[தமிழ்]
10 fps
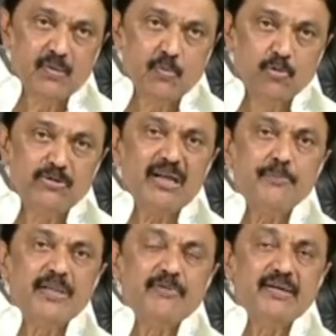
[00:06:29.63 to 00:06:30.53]

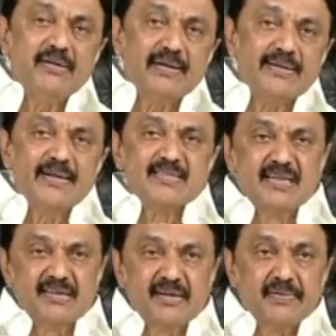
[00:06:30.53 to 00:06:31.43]
முத்திரைப்பதிவு கட்டண
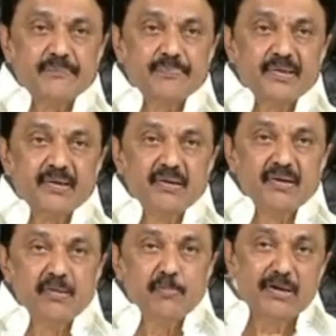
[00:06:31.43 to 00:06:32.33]
சலுகைகள்
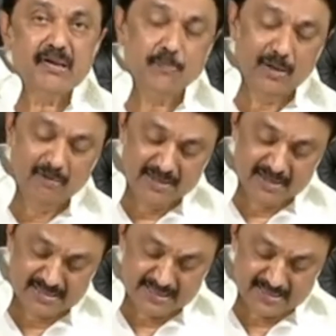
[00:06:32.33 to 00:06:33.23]
போன்ற பல்வேறு
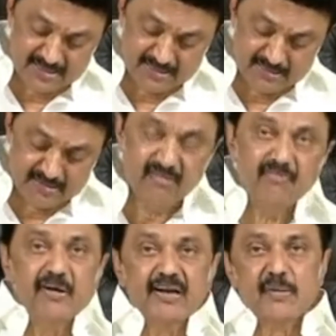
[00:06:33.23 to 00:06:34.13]
சலுகைகள்
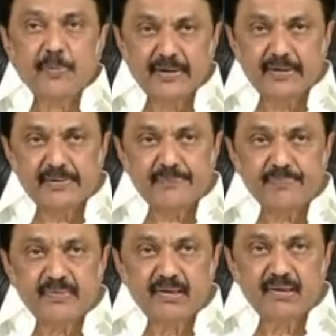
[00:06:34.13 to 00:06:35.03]
வழங்கப்படுகிறது
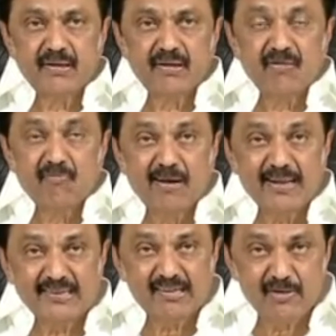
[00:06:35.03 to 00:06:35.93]

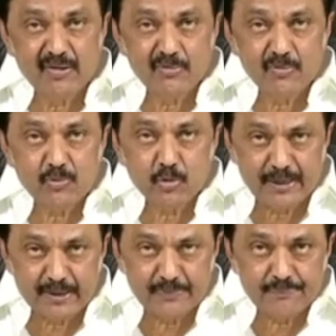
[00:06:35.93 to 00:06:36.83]
வளர்ந்து வரும்
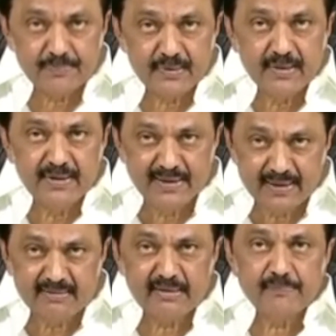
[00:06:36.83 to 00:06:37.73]
துறைகள்
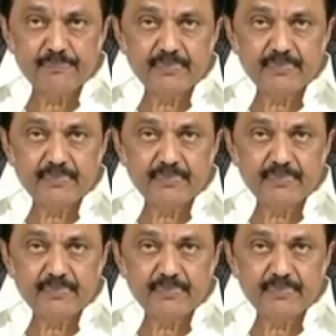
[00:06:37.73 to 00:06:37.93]
இனத்தில்